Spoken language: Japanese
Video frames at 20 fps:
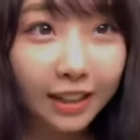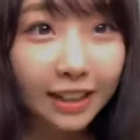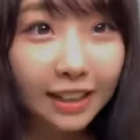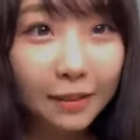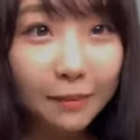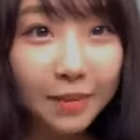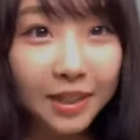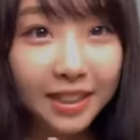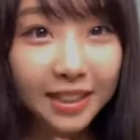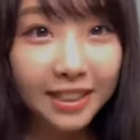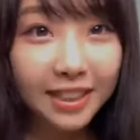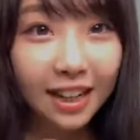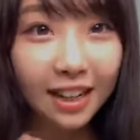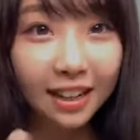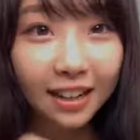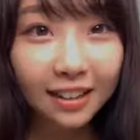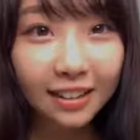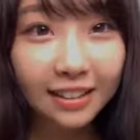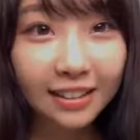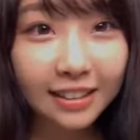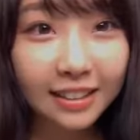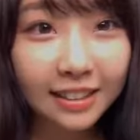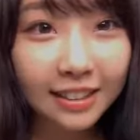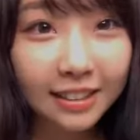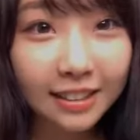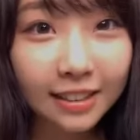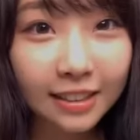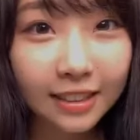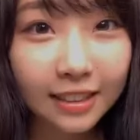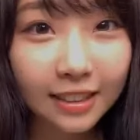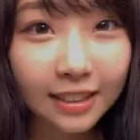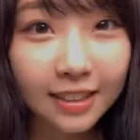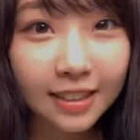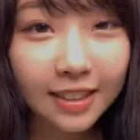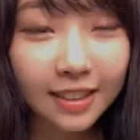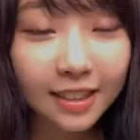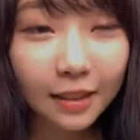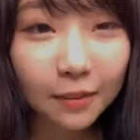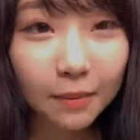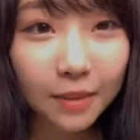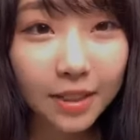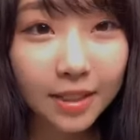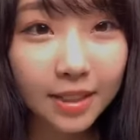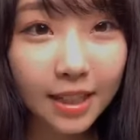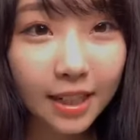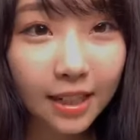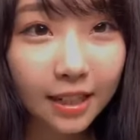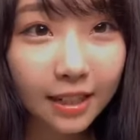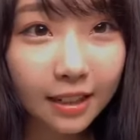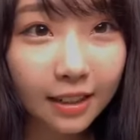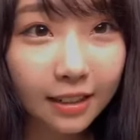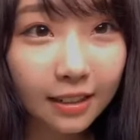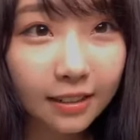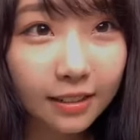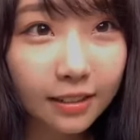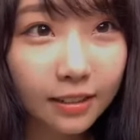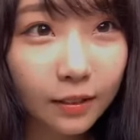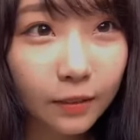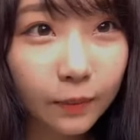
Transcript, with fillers: ができましたすいません